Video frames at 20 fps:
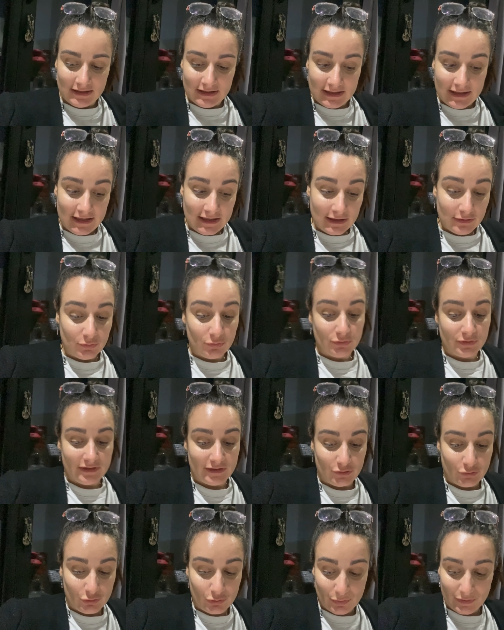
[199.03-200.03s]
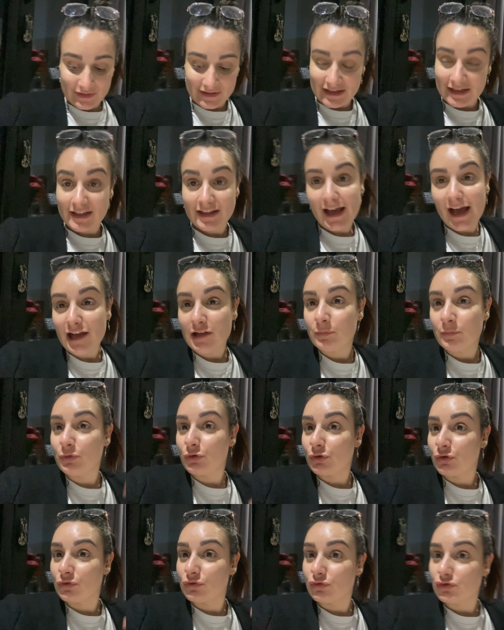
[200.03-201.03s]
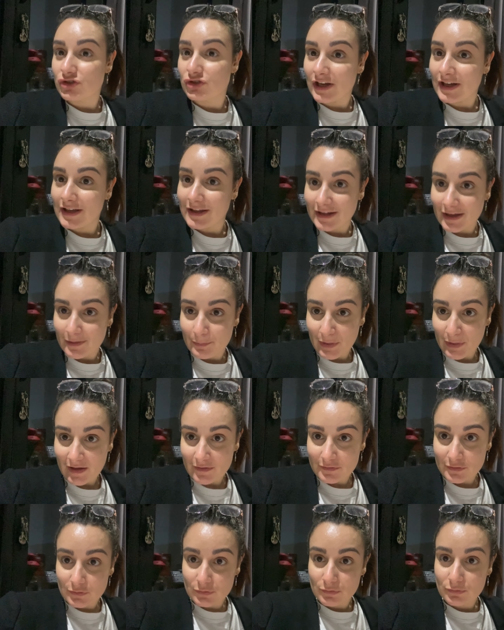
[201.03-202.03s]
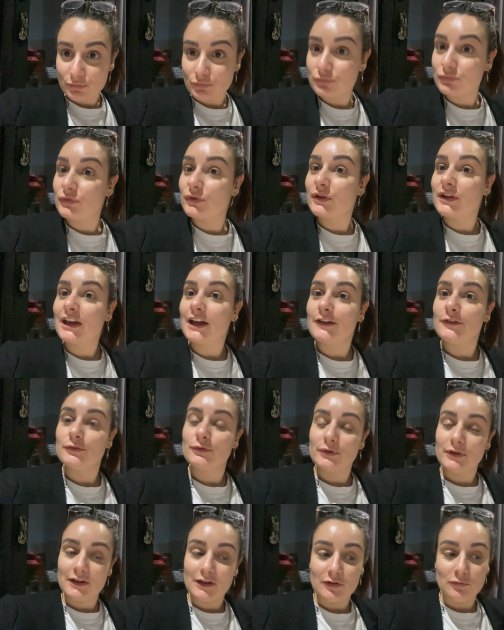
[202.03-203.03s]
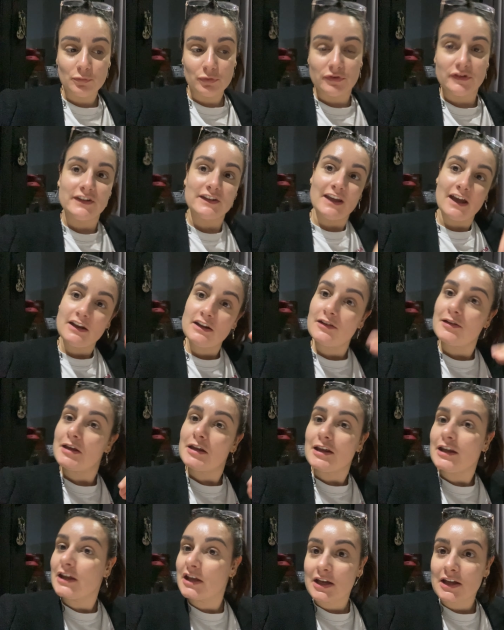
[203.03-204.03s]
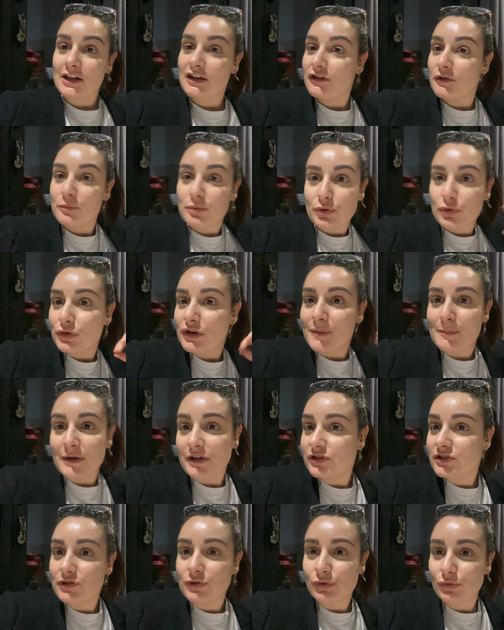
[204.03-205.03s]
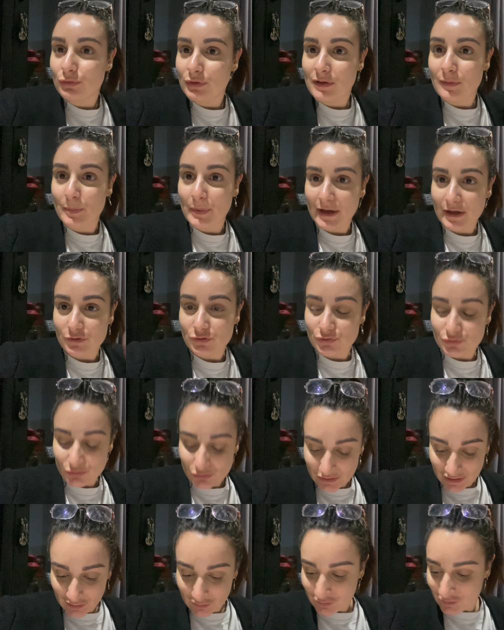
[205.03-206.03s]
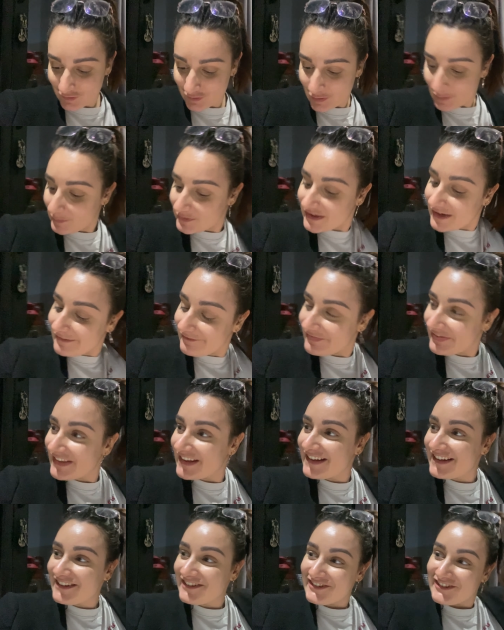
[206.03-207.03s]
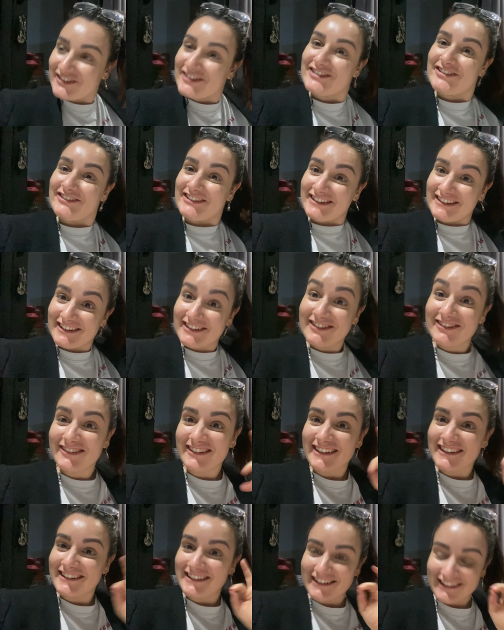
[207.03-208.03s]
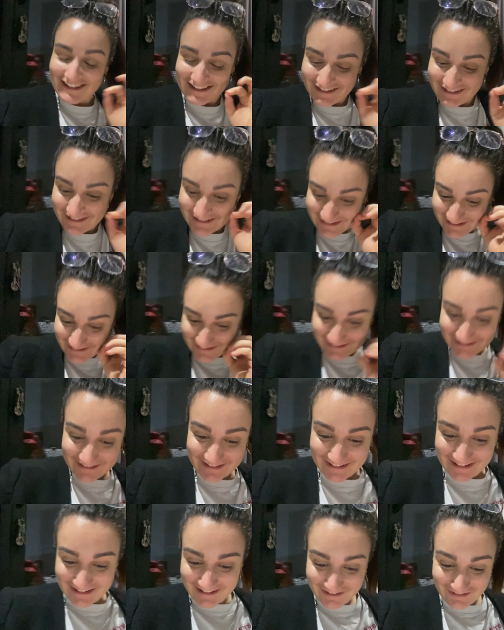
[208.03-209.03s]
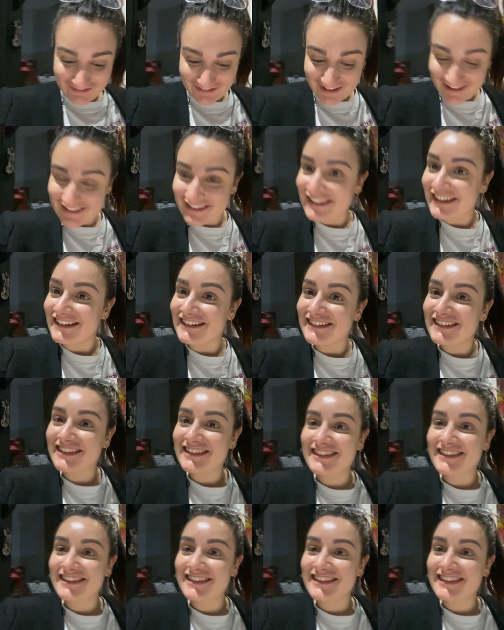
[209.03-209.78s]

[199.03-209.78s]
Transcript: Et là, donc, on a commandé les cartes pour que chaque personne sous un cadeau ait une petite carte avec écrit euh, pour que la magie de Noël perdure ou quelque chose comme ça. Je suis sur-excitée, je suis trop contente de faire ça.